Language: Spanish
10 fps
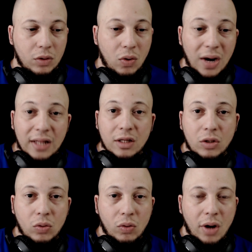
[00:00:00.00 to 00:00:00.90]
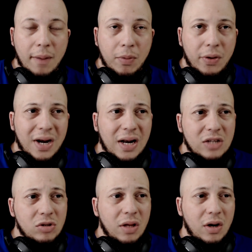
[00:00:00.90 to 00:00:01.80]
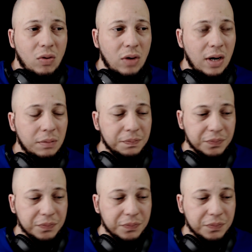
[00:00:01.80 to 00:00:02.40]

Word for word: con la actitud. Un ejemplo, en el caso de Ronald,